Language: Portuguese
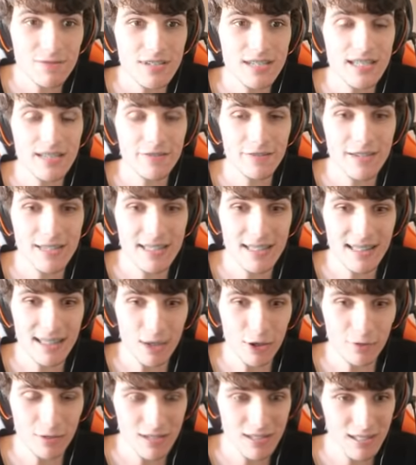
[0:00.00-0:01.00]
invisíveis,
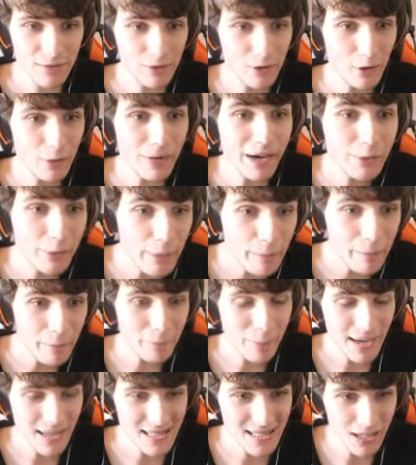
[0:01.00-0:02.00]
então você virou uma
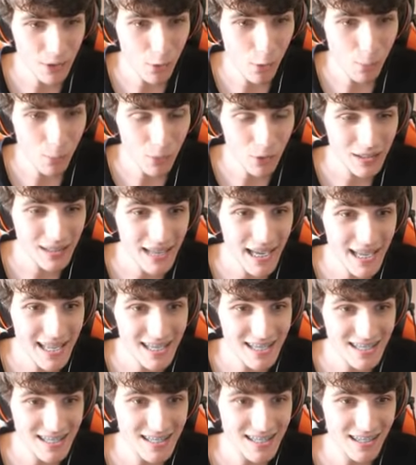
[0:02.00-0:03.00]
creepypasta com
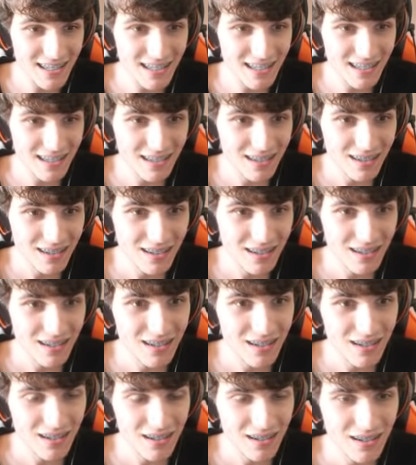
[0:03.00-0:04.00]
poderes.
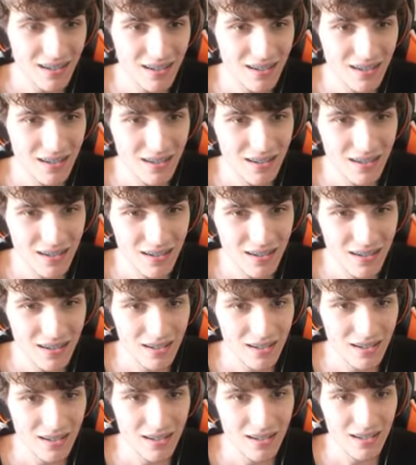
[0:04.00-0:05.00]
Enfim, é muito
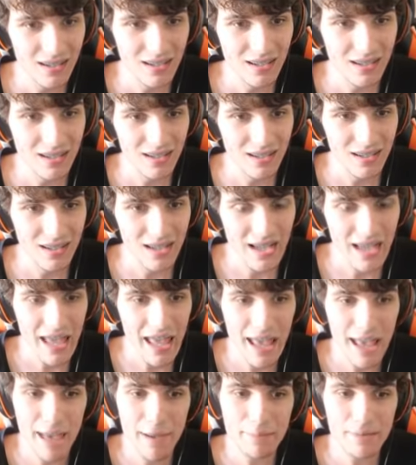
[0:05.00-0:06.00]
supimpa, né?
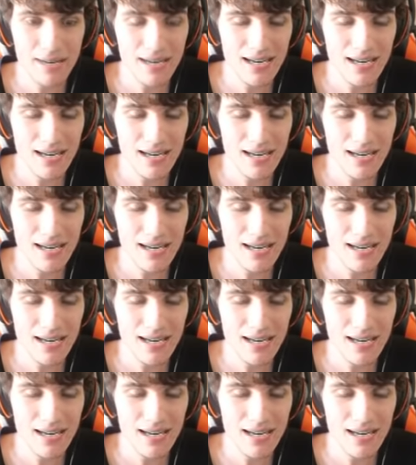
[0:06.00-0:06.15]
É,